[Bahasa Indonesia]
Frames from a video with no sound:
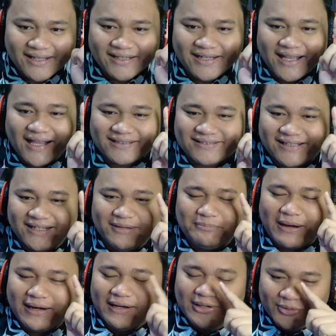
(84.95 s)
Ini Astri ini
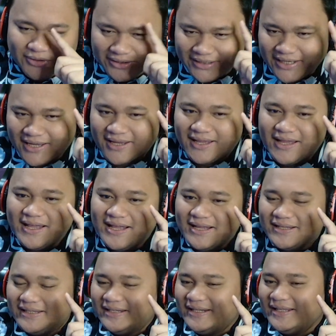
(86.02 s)
Brotherhood ini ya.
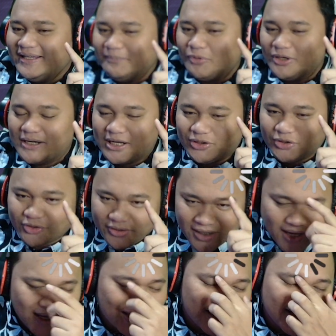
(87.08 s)
Huh? Ini
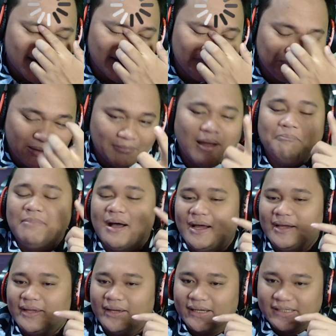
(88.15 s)
moderatornya Black
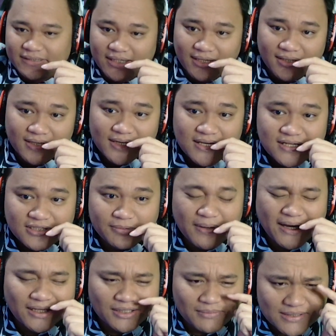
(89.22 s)
Mamba ya guys ya. Hmm.
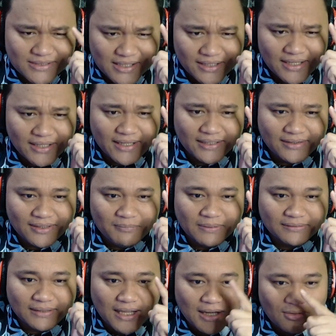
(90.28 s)
Sebagai teman saya kita
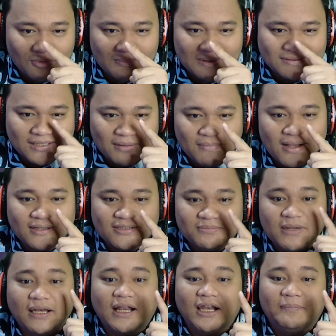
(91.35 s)
bertarung bersama 9
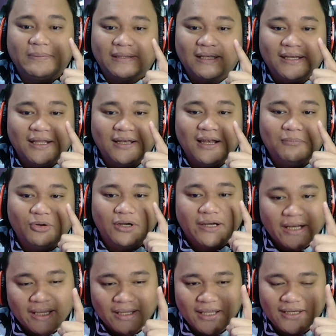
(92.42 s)
kali pertandingan dalam mode
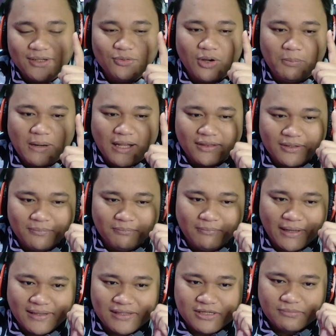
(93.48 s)
rank ya. Ini gua berarti
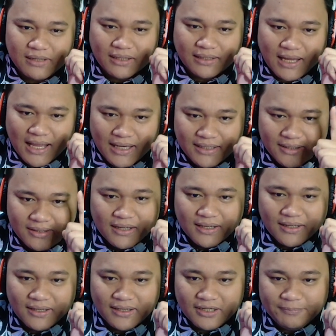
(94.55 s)
main 9 kali
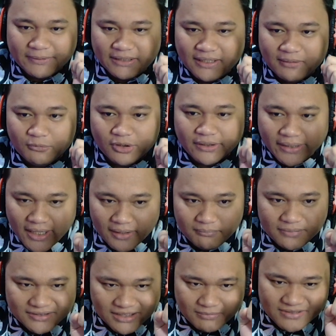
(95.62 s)
uh, di pertandingan mode rank
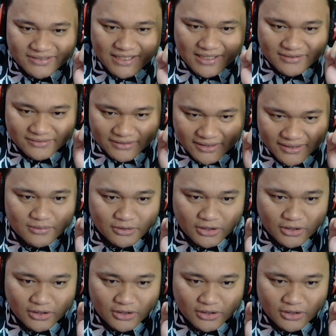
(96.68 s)
bersama si Astri.